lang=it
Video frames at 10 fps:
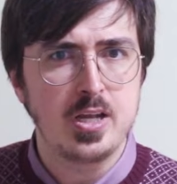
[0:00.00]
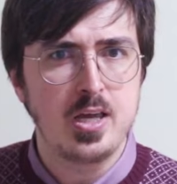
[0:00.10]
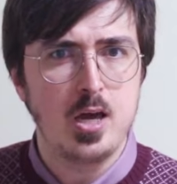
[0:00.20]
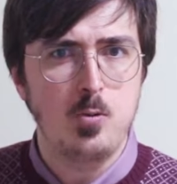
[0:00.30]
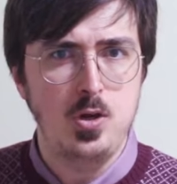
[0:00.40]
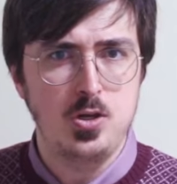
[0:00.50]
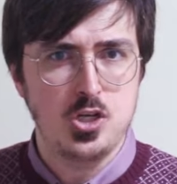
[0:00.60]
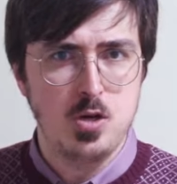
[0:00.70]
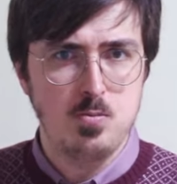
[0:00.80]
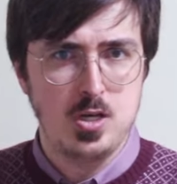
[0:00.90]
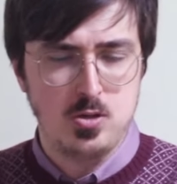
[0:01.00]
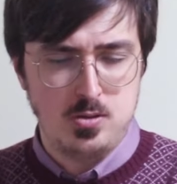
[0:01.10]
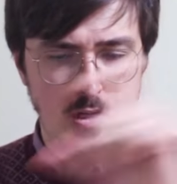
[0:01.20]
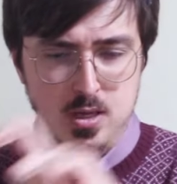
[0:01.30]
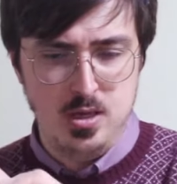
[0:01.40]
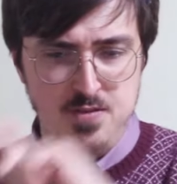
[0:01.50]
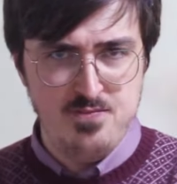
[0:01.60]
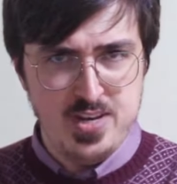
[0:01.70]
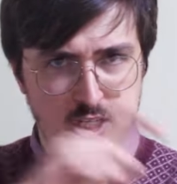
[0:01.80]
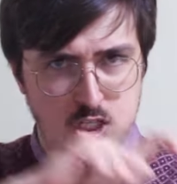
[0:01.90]
perché qui c'è una sorta di
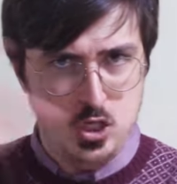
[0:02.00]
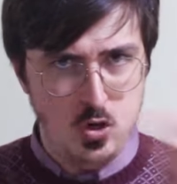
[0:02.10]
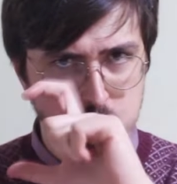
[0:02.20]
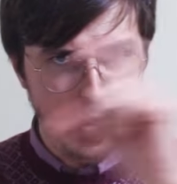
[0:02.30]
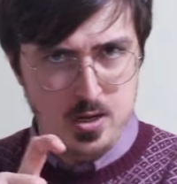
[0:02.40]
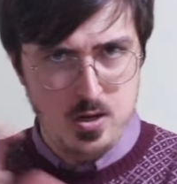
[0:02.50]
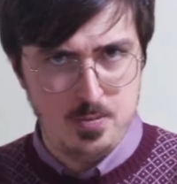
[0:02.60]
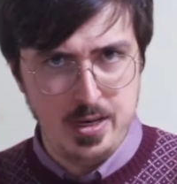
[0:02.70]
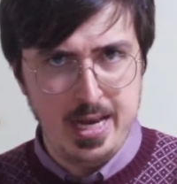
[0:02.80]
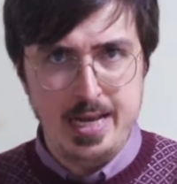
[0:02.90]
inversione, no? Perché